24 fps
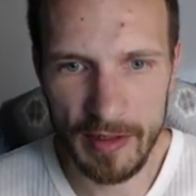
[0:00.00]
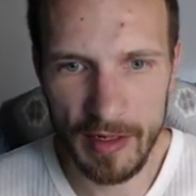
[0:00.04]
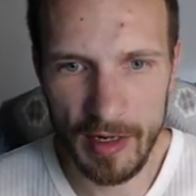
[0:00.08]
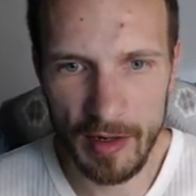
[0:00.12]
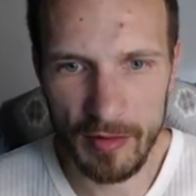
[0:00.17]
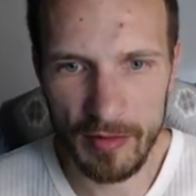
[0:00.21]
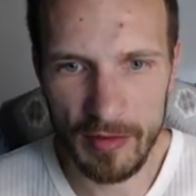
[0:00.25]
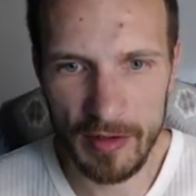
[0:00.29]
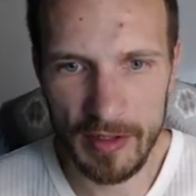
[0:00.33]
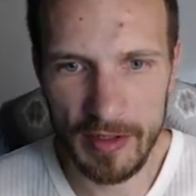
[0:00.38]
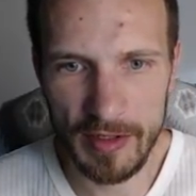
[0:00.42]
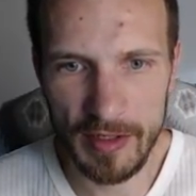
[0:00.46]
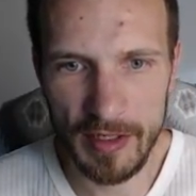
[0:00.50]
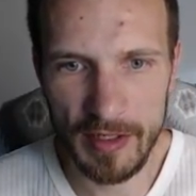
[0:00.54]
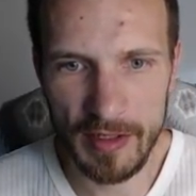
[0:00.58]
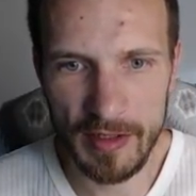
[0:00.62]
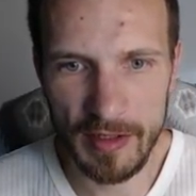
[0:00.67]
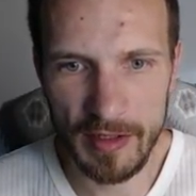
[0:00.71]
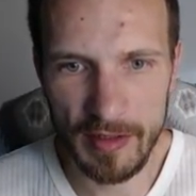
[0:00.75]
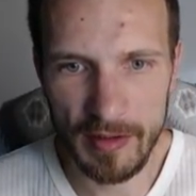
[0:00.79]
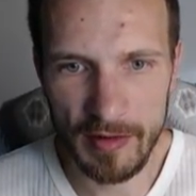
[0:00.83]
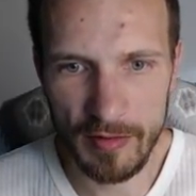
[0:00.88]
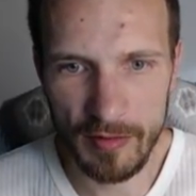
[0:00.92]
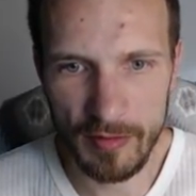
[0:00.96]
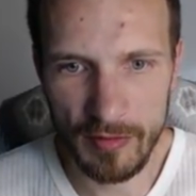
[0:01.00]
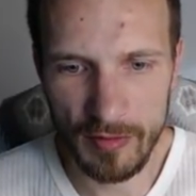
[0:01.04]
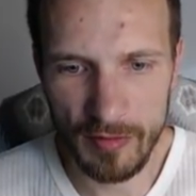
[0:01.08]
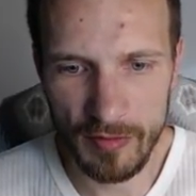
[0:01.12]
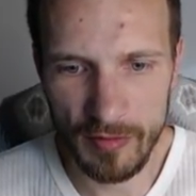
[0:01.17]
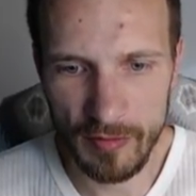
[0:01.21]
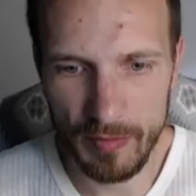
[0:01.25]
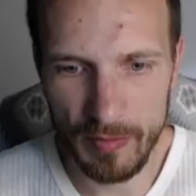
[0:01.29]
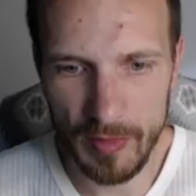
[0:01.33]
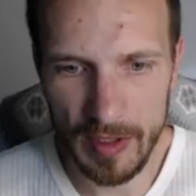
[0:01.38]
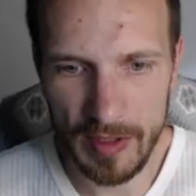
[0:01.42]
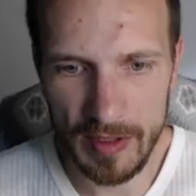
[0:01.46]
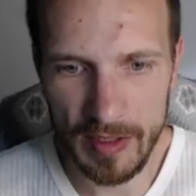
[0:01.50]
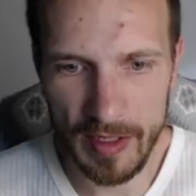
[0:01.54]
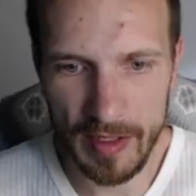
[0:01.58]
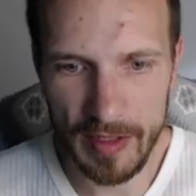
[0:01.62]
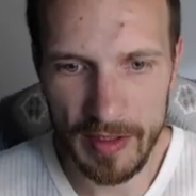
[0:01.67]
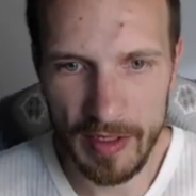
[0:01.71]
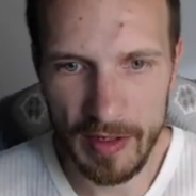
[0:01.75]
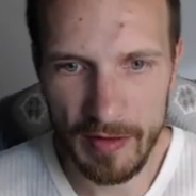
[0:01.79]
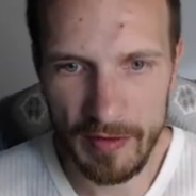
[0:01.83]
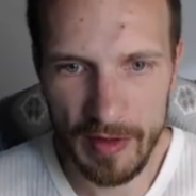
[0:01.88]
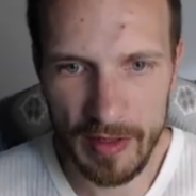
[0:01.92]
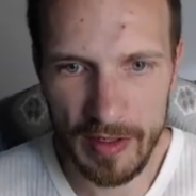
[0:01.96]
Аудосети, ну,
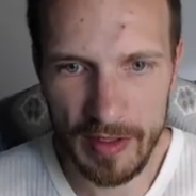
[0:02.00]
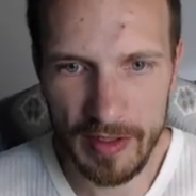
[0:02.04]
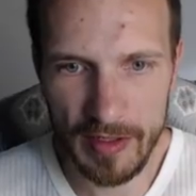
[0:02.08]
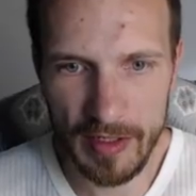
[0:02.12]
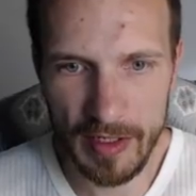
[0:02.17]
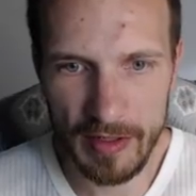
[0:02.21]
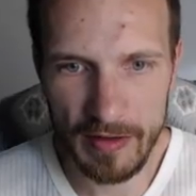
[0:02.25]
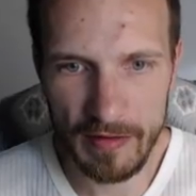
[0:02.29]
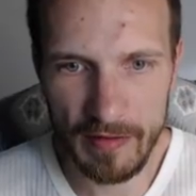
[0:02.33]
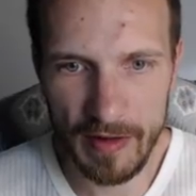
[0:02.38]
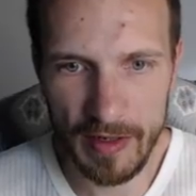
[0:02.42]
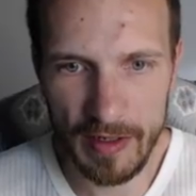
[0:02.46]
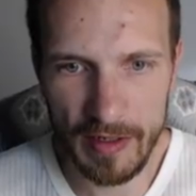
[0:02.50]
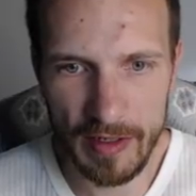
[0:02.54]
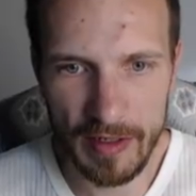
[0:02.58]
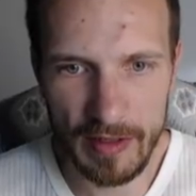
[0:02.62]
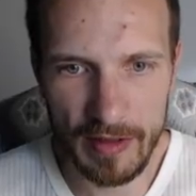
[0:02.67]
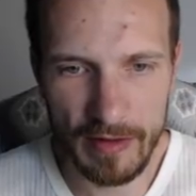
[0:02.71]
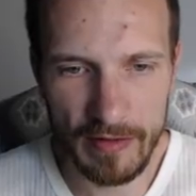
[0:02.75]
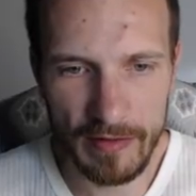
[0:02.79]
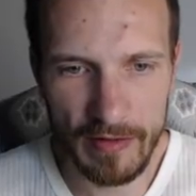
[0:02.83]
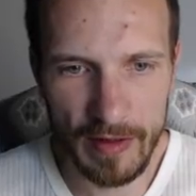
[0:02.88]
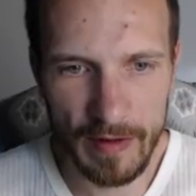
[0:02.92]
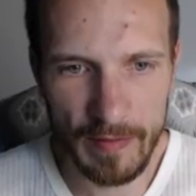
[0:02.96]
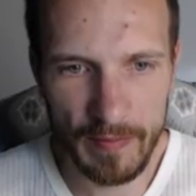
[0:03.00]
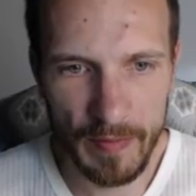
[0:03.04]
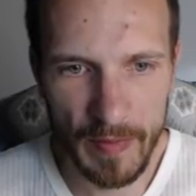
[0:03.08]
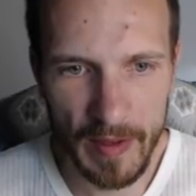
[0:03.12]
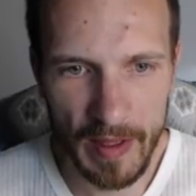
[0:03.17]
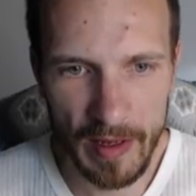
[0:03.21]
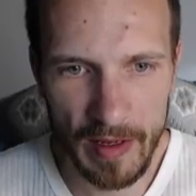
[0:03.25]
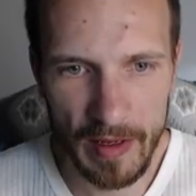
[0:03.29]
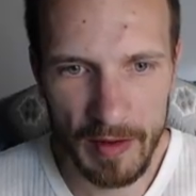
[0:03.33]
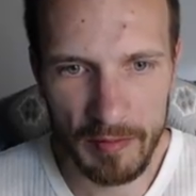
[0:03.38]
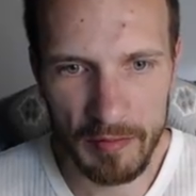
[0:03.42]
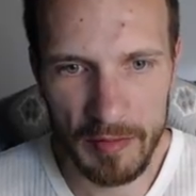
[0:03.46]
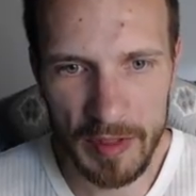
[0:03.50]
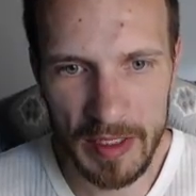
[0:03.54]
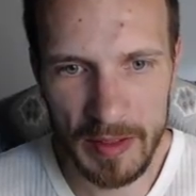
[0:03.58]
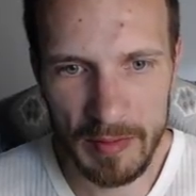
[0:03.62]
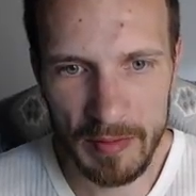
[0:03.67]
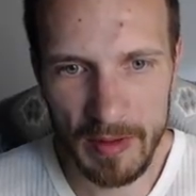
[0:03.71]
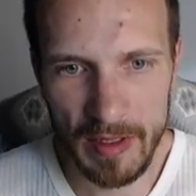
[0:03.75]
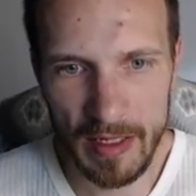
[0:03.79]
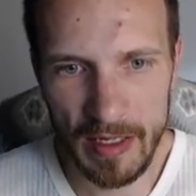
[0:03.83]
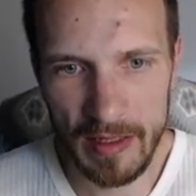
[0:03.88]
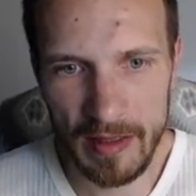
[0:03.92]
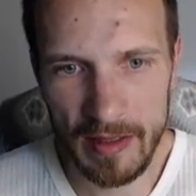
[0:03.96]
последняя версия 2.1.2,
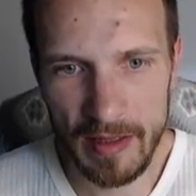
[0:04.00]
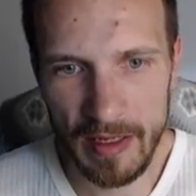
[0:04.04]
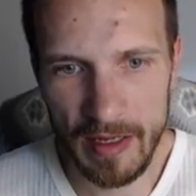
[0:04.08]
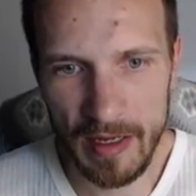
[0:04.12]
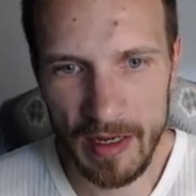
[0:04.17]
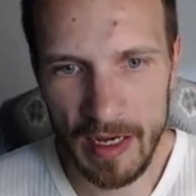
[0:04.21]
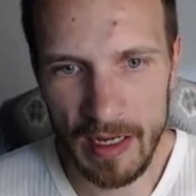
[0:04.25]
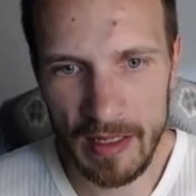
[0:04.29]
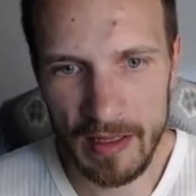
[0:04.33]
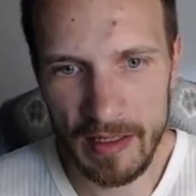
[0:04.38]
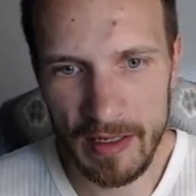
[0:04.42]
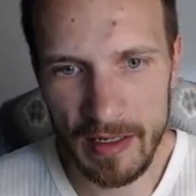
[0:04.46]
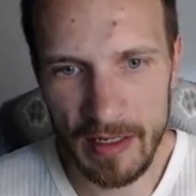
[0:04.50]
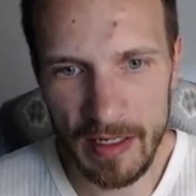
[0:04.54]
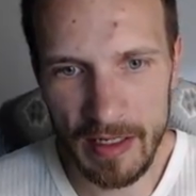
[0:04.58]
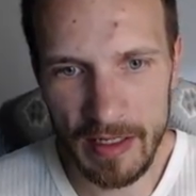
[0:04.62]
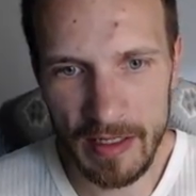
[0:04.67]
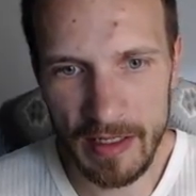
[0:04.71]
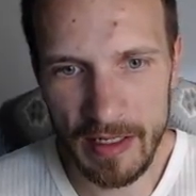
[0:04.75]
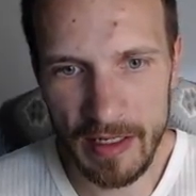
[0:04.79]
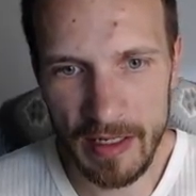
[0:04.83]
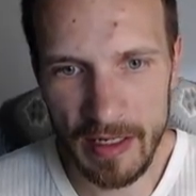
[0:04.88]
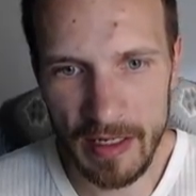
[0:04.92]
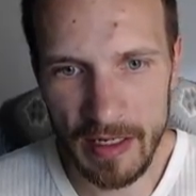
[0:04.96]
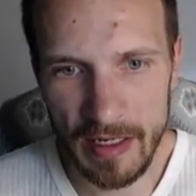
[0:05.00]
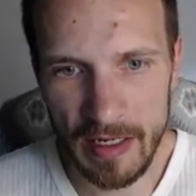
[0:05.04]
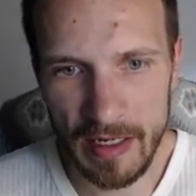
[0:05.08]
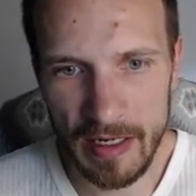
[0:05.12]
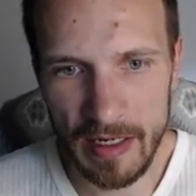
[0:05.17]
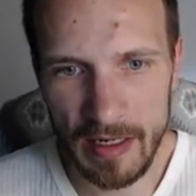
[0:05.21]
бесплатная, открытая,